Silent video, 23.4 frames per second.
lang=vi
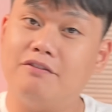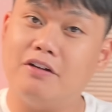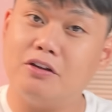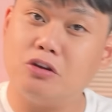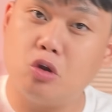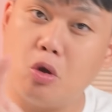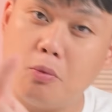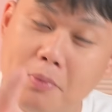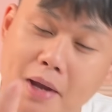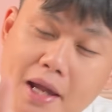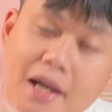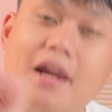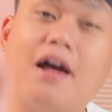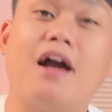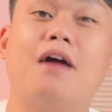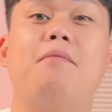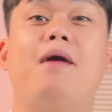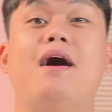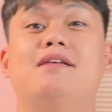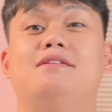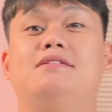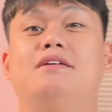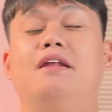và tôi biết là các
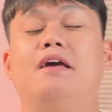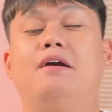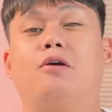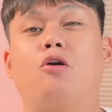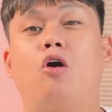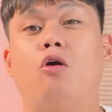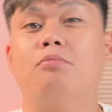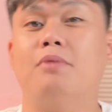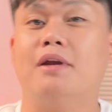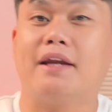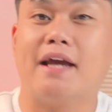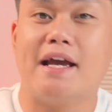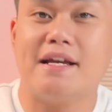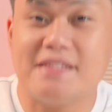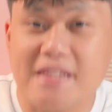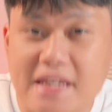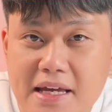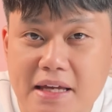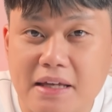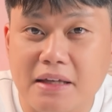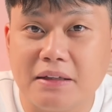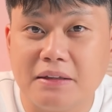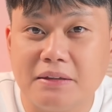bạn sẽ định comment cái
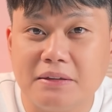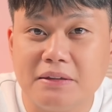gì